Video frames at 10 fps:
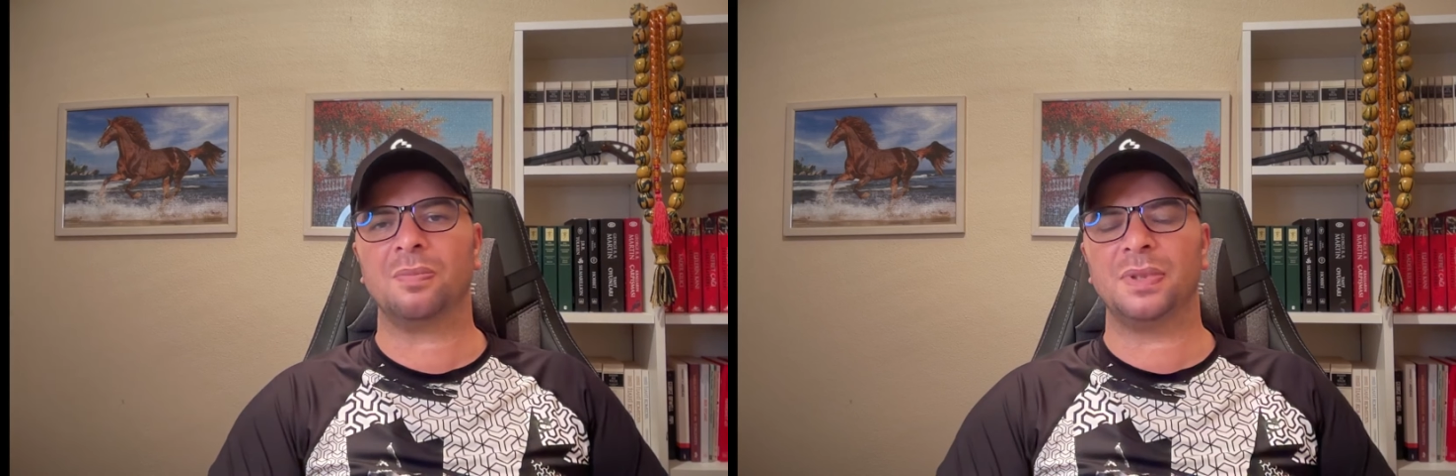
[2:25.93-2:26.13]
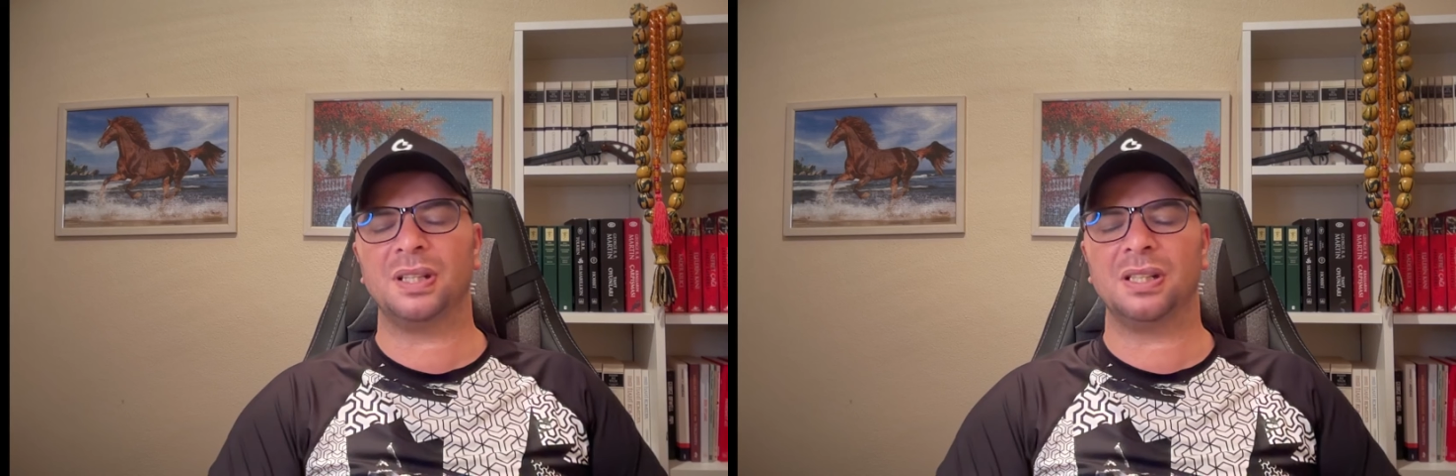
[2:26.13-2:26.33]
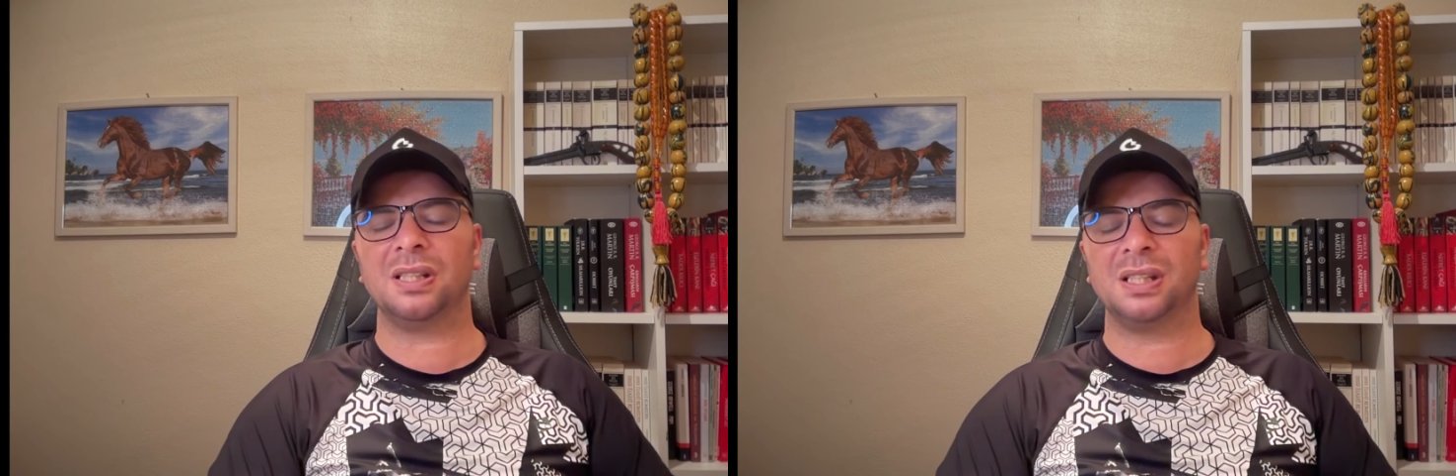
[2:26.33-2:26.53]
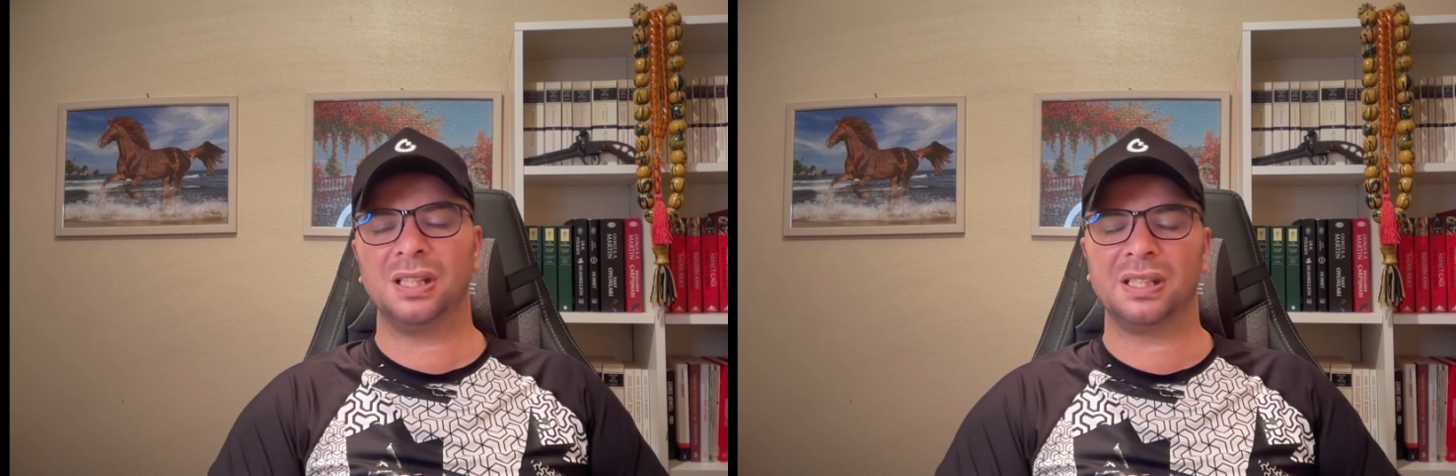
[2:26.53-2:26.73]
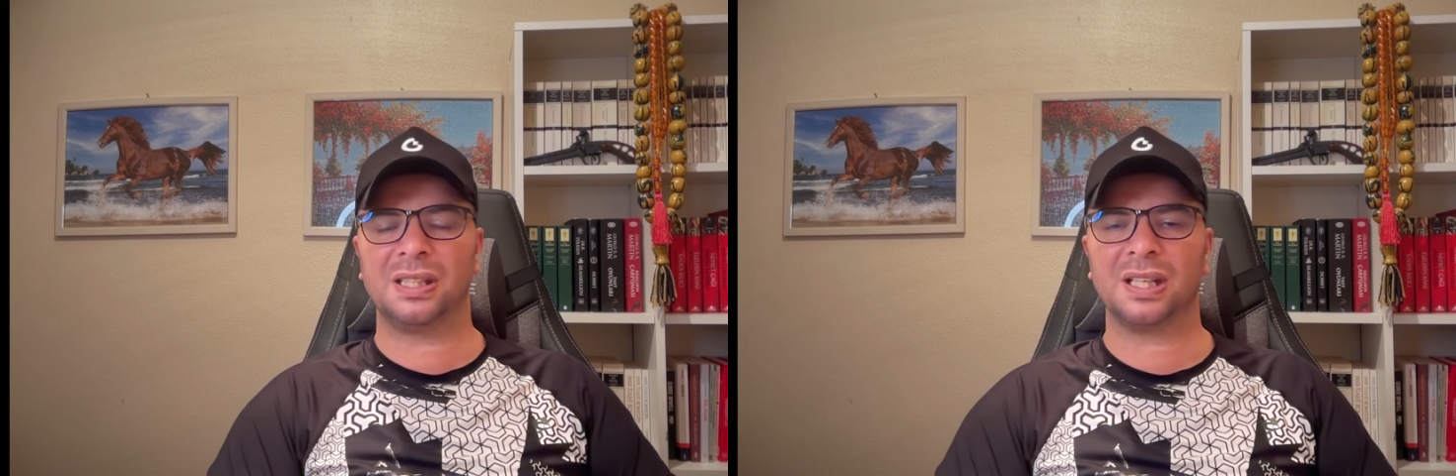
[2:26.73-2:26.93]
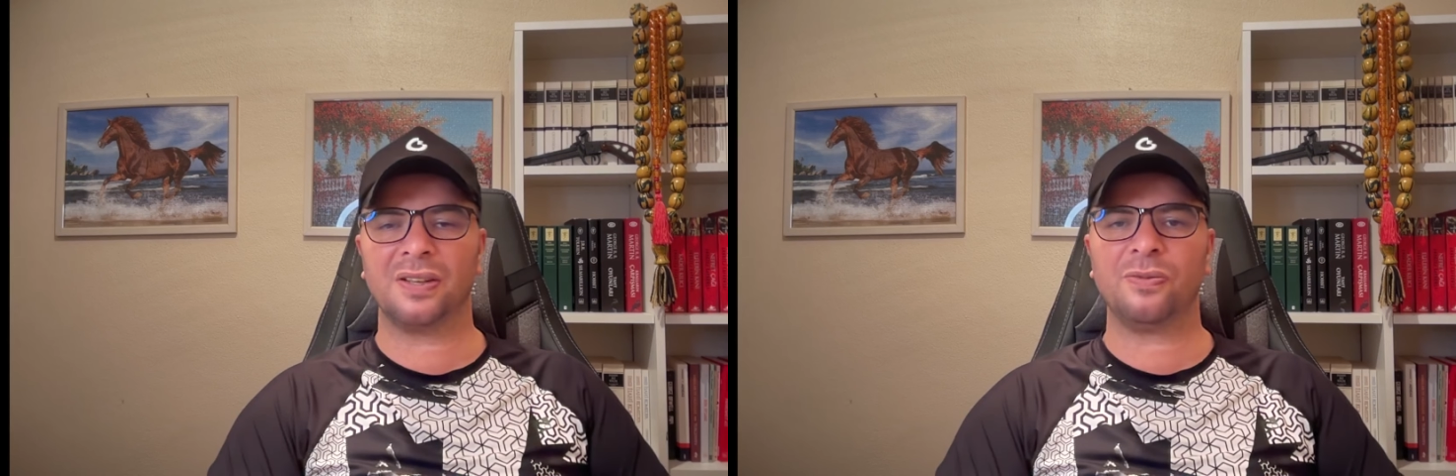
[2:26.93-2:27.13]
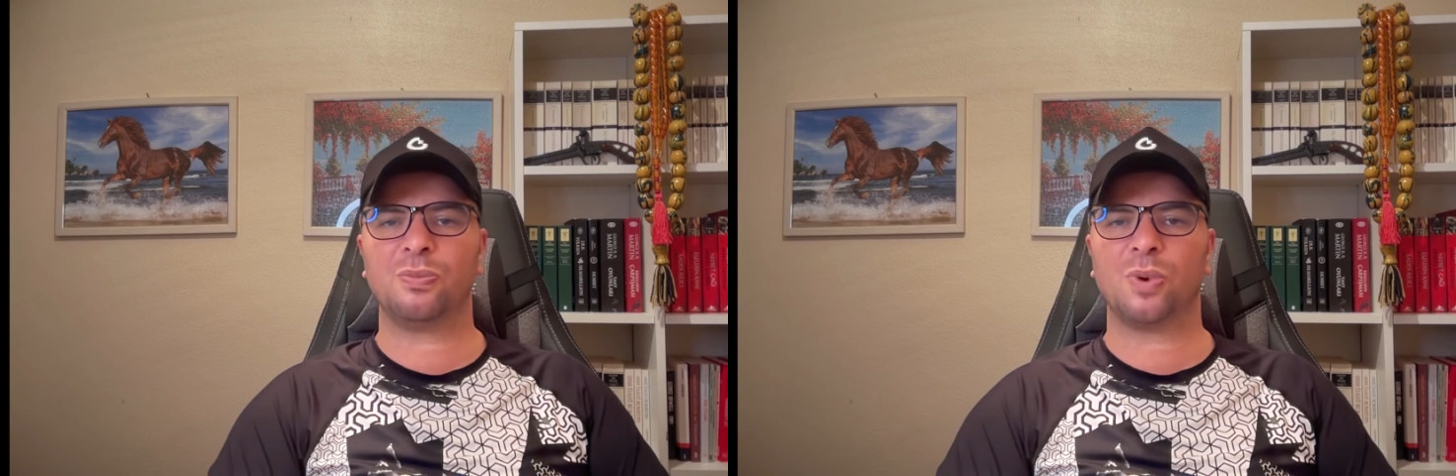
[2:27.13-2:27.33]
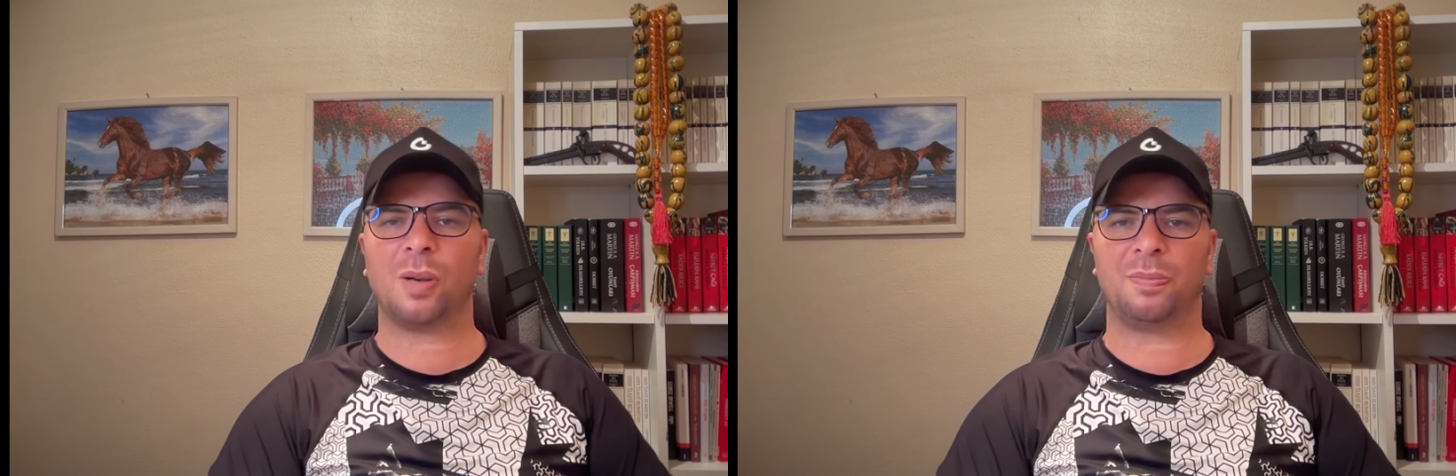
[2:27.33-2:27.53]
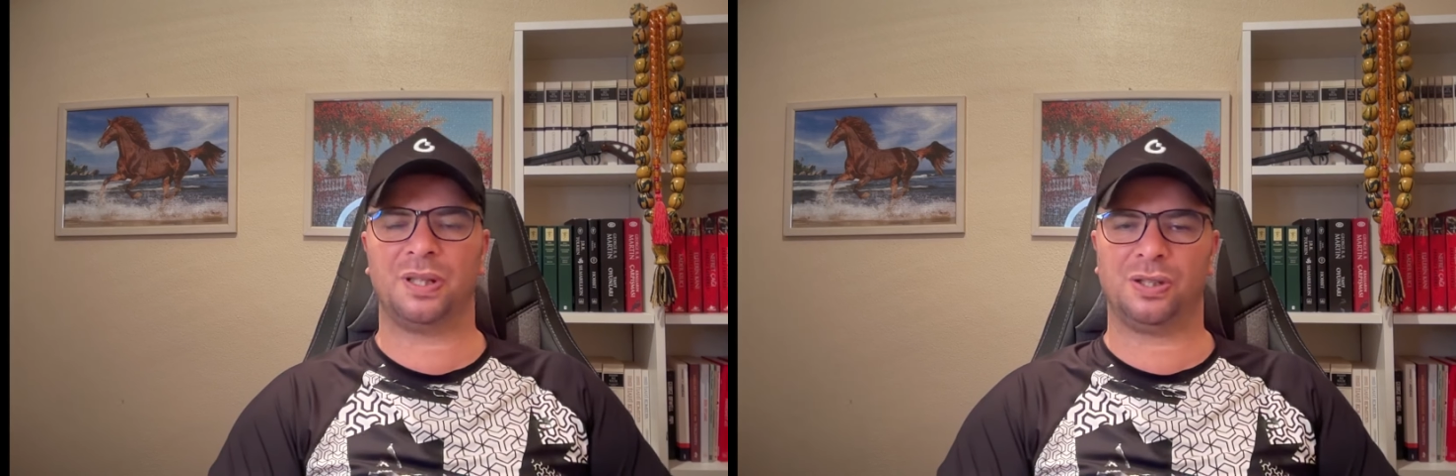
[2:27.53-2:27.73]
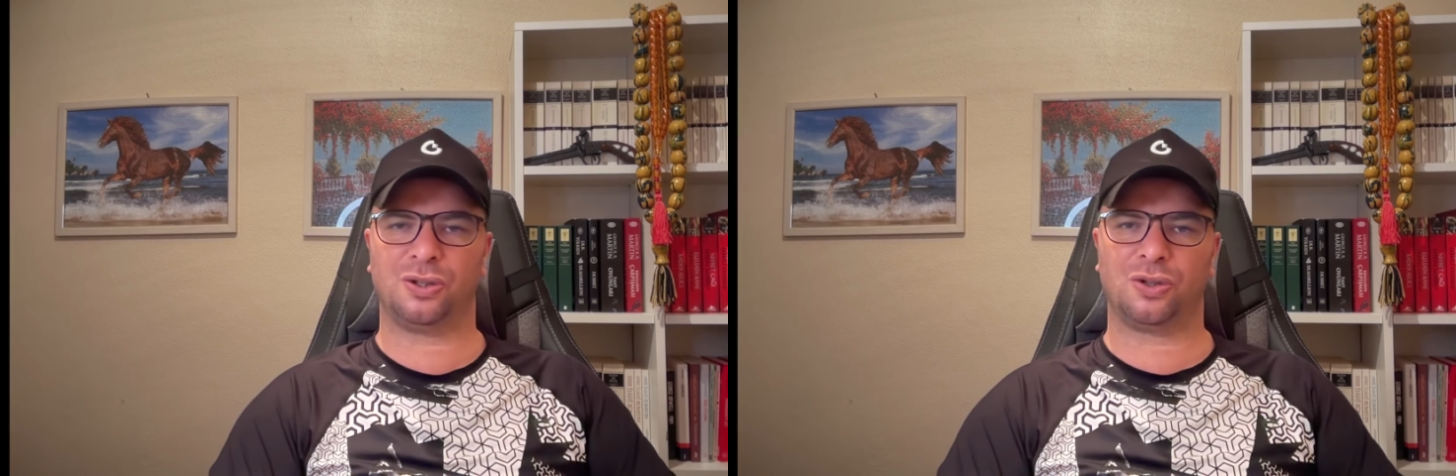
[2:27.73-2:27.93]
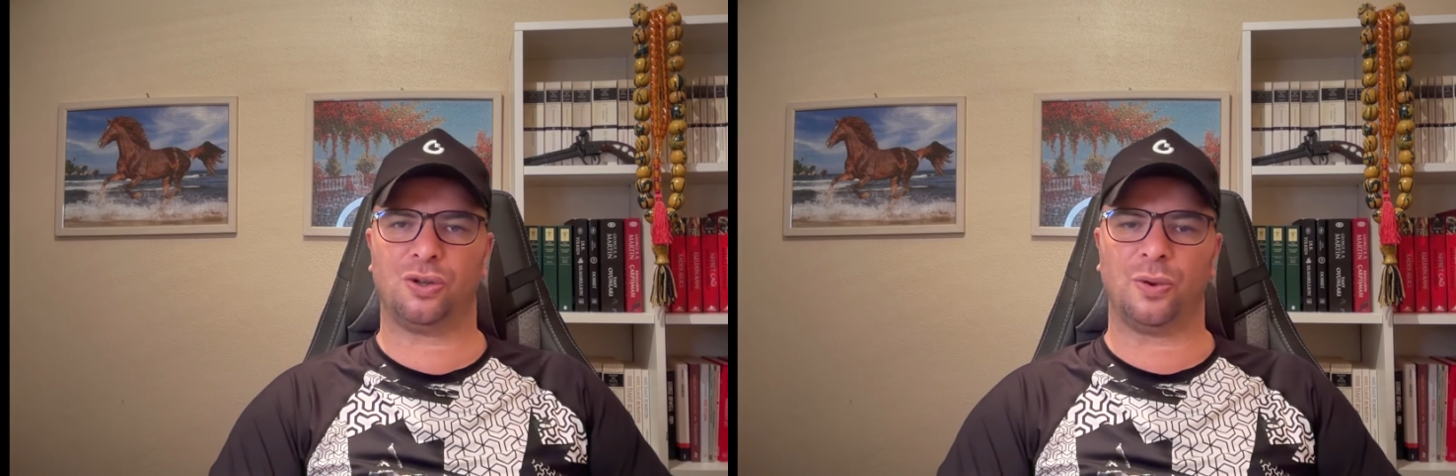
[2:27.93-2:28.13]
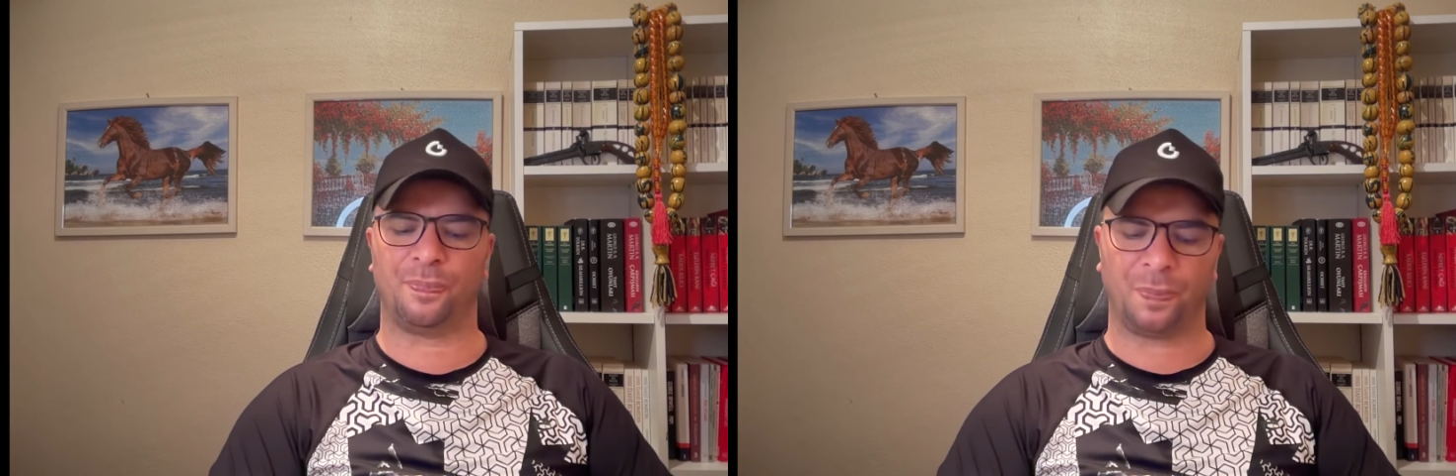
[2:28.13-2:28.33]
bir ETF muhabbeti çıkıyor.